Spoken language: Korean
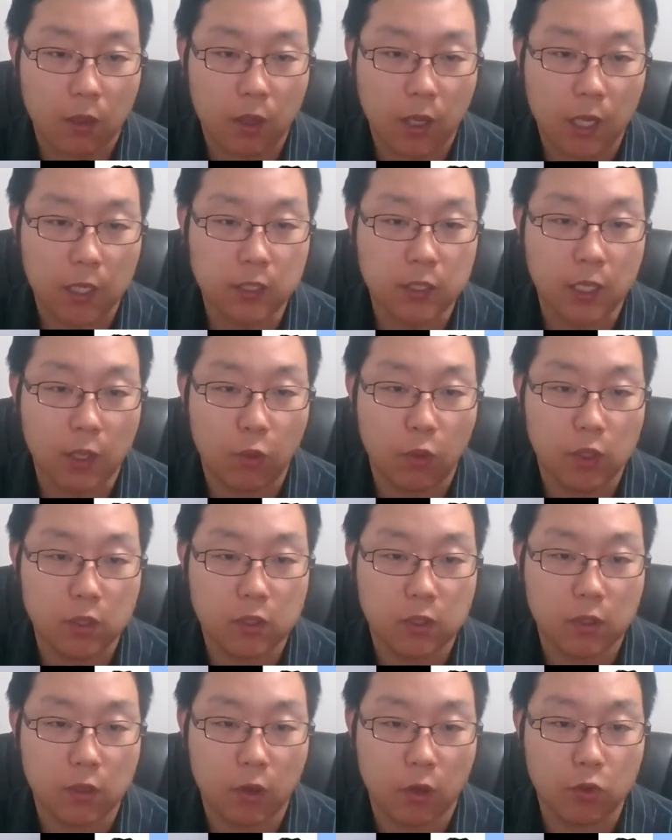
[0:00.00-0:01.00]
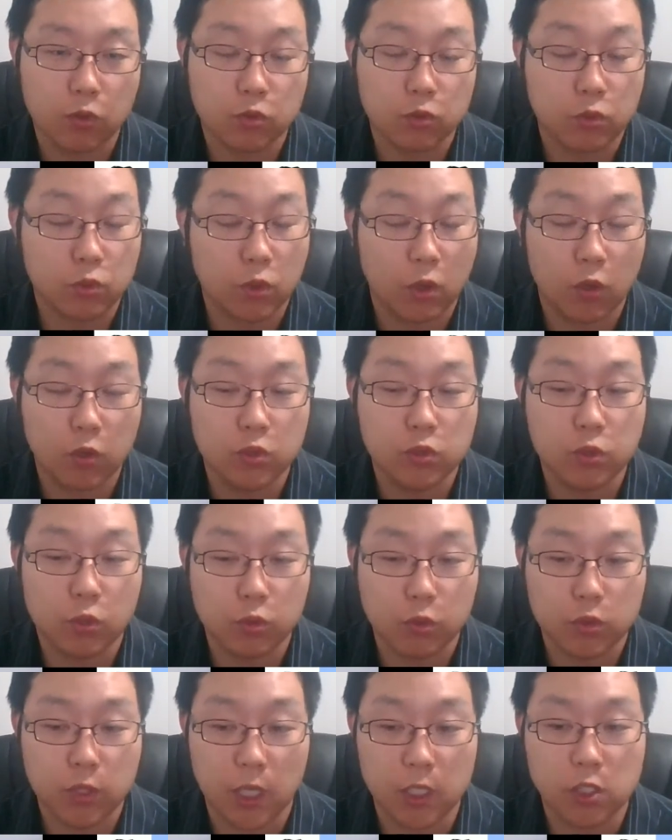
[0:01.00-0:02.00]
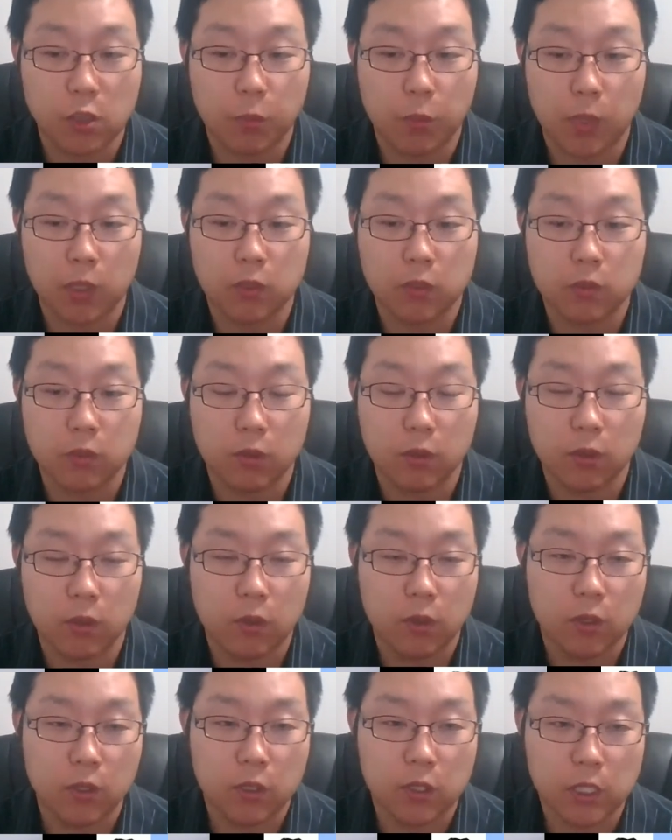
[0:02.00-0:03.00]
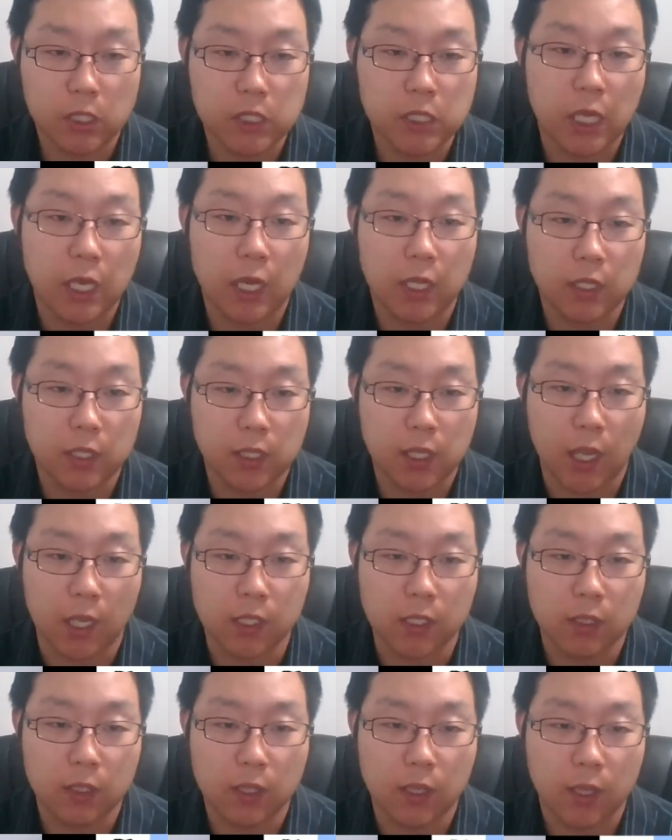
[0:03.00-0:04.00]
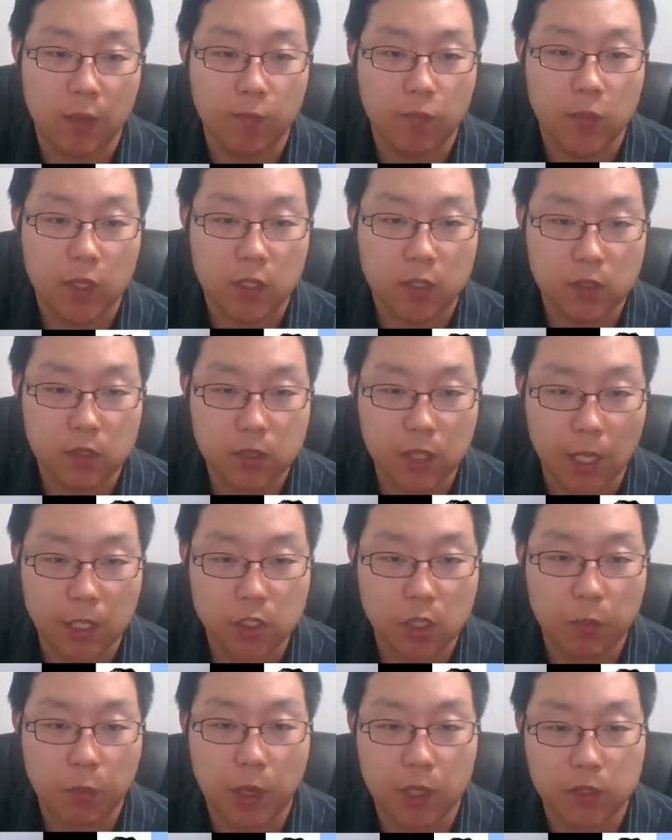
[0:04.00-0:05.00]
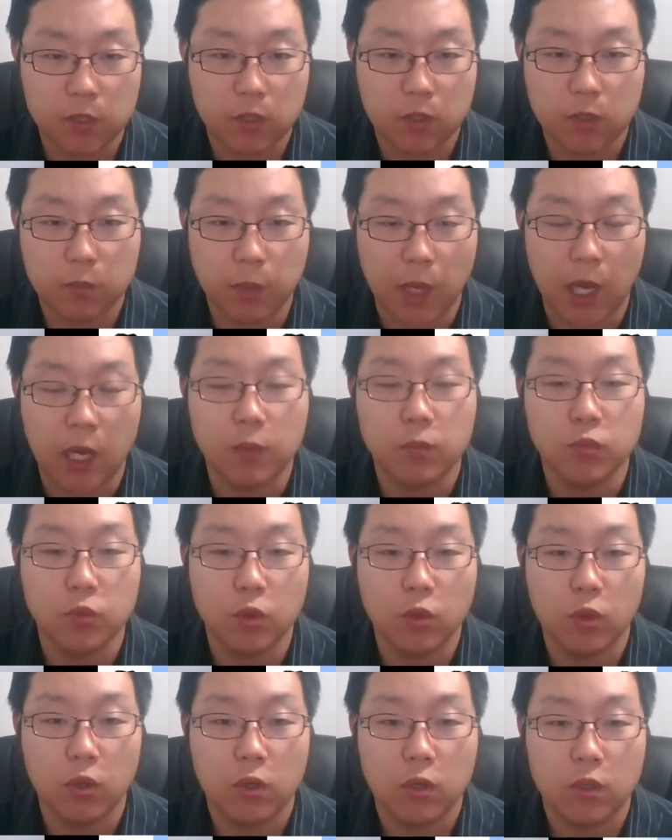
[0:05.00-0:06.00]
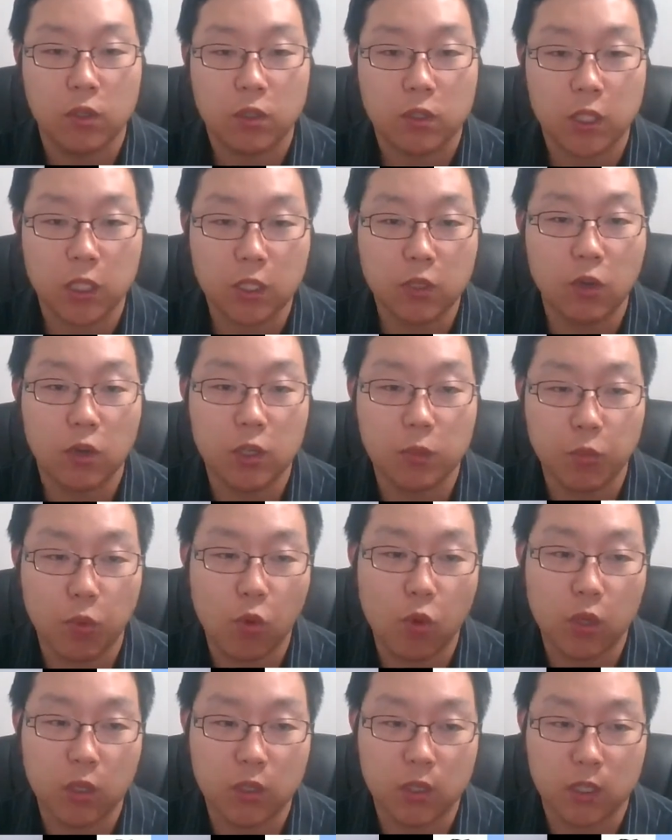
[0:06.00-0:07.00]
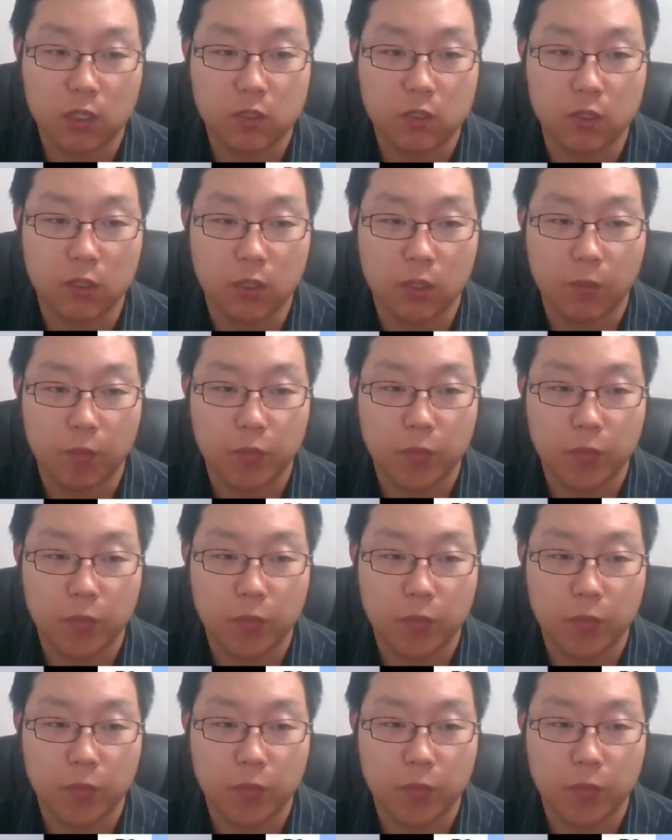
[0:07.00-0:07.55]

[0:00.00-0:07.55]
간다고 해서 어느 어느 정도 대접받는 거 이상한 일이 아닌데 그 대접받으려는 마음도 기꺼이 포기했어요.